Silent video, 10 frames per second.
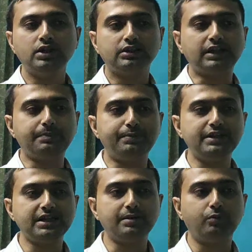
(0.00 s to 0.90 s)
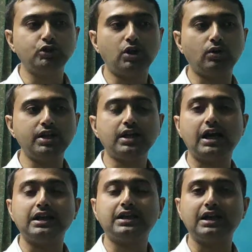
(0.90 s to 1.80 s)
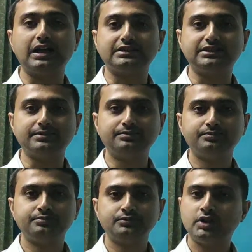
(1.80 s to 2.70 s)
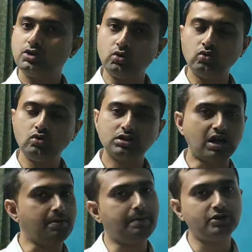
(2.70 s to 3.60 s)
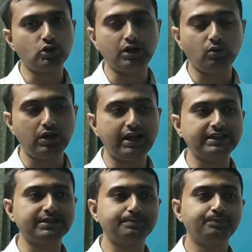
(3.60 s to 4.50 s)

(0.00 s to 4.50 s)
তার পিঠের বোঝা অনেক হালকা লাগছে নুন স্বাভাবিকভাবে জলে গলে গেছে